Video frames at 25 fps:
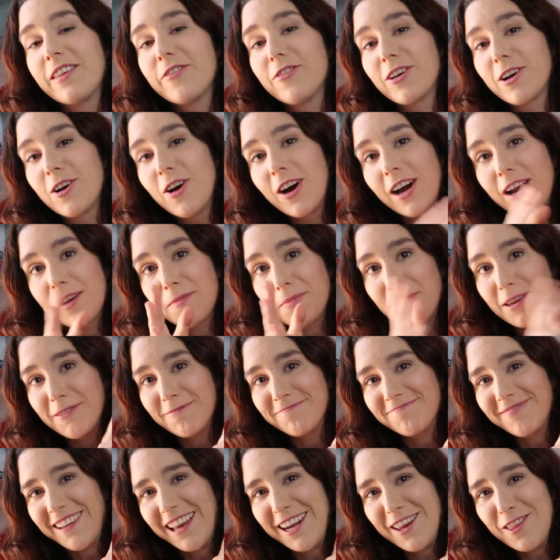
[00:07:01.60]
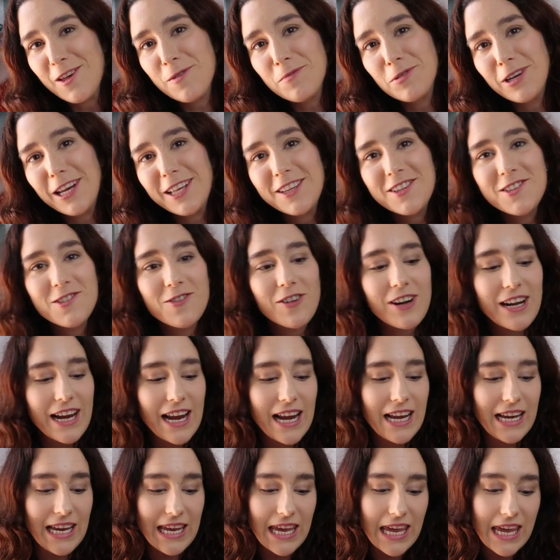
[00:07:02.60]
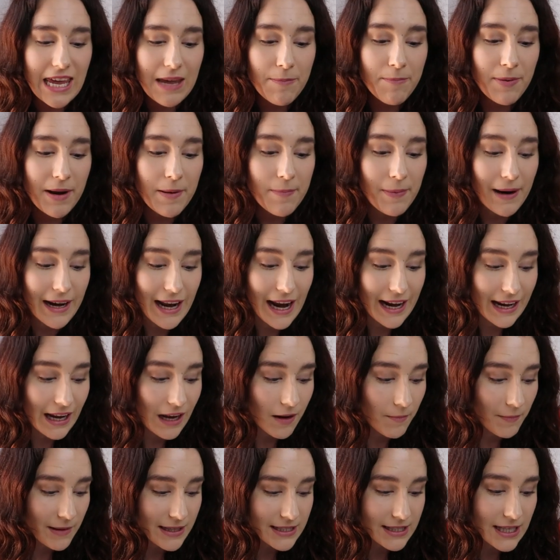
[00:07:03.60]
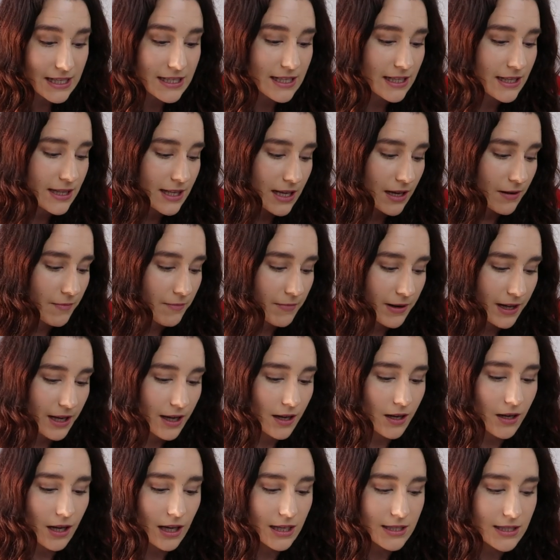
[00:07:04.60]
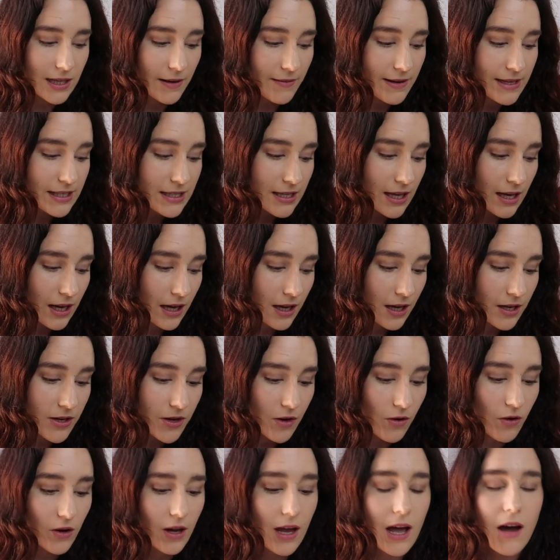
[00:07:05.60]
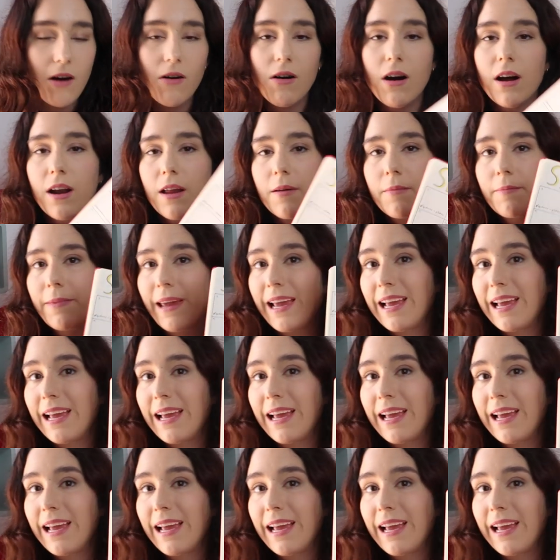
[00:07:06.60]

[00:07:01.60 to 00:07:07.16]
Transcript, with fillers: hice fue coger mi querido bullet journal y preparar el mes de septiembre, que sabéis que yo lo que hago ahora,